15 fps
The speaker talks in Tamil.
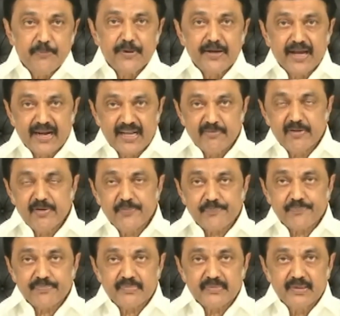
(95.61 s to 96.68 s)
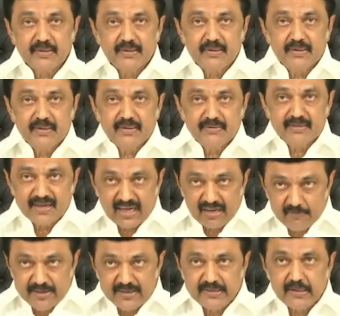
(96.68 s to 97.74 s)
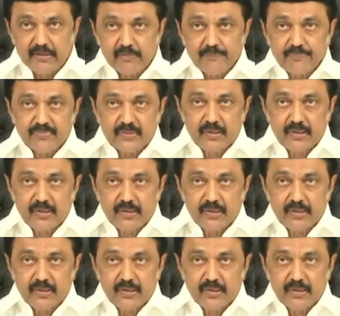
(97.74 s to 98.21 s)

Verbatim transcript: அப்படி அனைவரும் தங்கள் வீட்டில்